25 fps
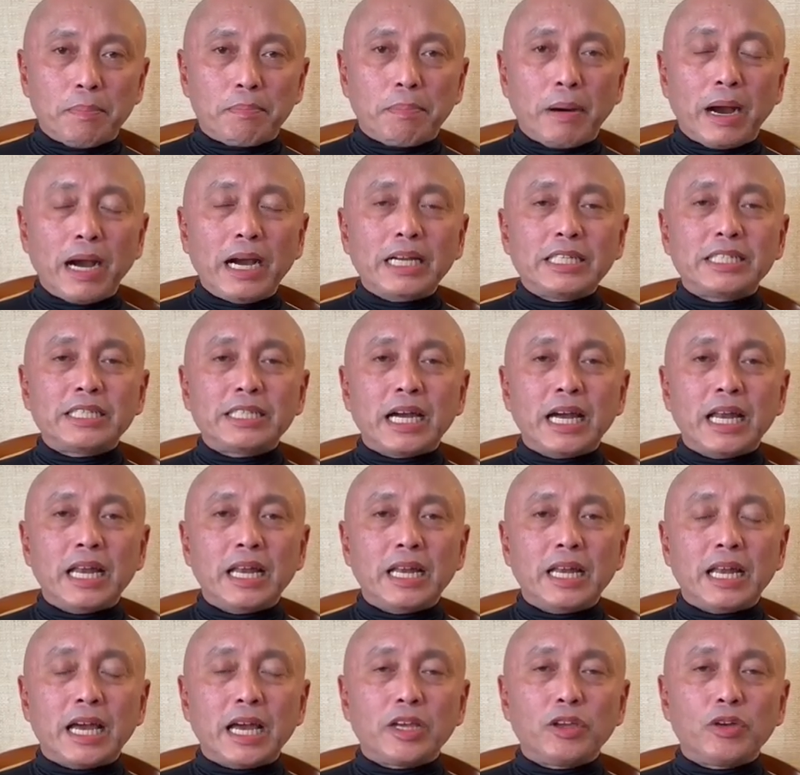
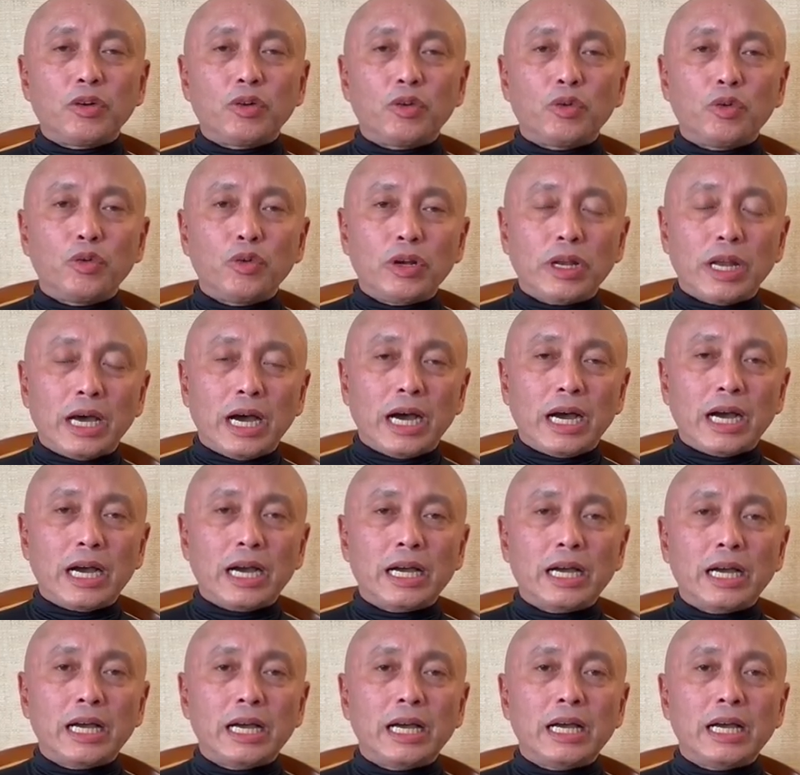Partial lang yung unang